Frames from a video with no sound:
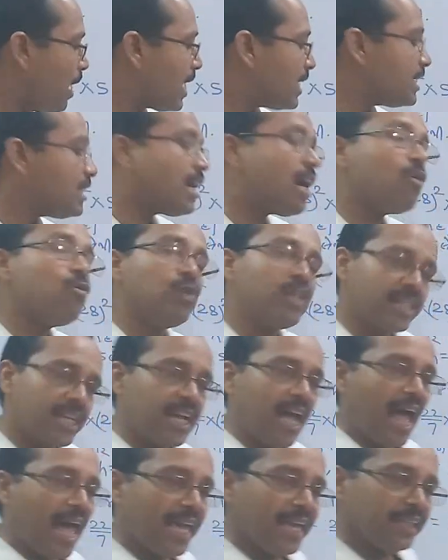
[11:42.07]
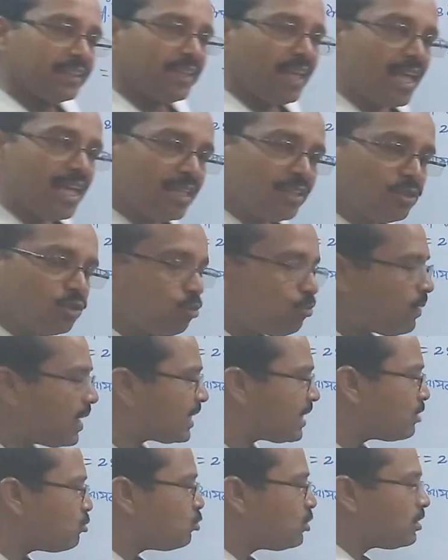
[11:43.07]
बारह का वर्ग आया था तो
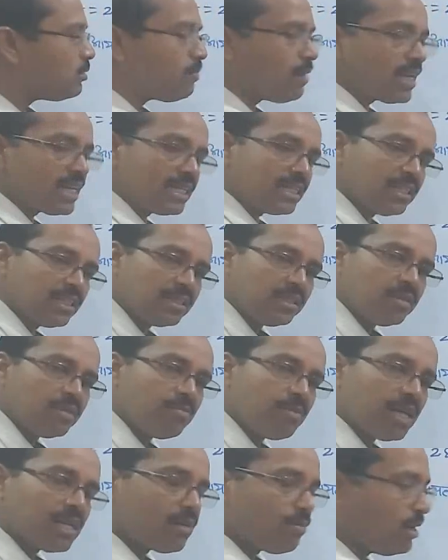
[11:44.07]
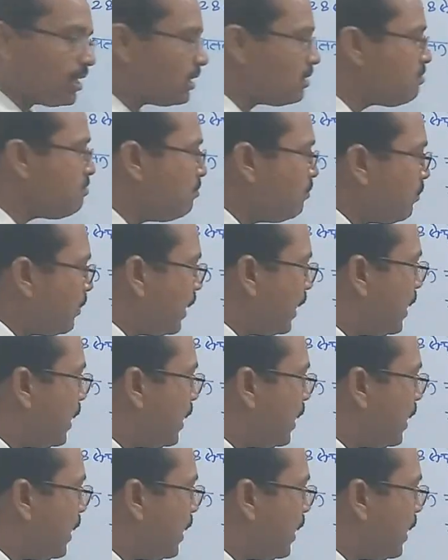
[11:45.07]
बारह गुणित बारह कर दिए बारह बारह